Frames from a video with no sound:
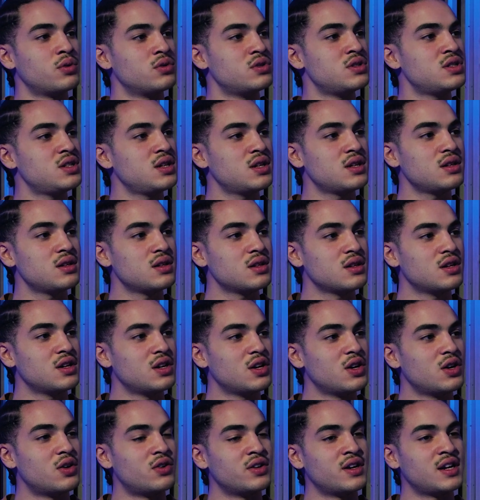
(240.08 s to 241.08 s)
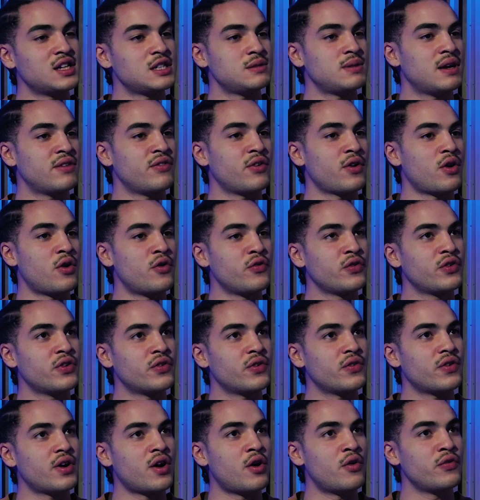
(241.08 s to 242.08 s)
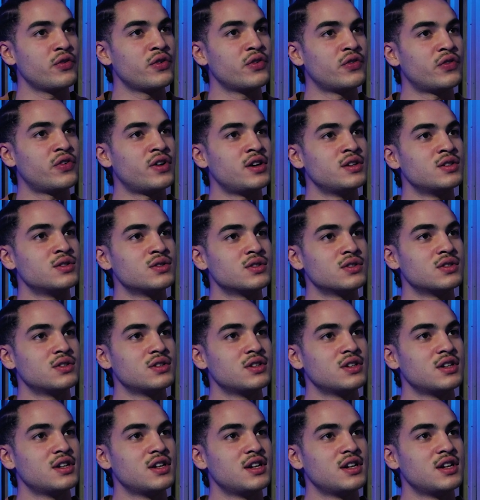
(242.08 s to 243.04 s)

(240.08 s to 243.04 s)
produziert. Und dann ist mir einfach aufge aufgefallen, so,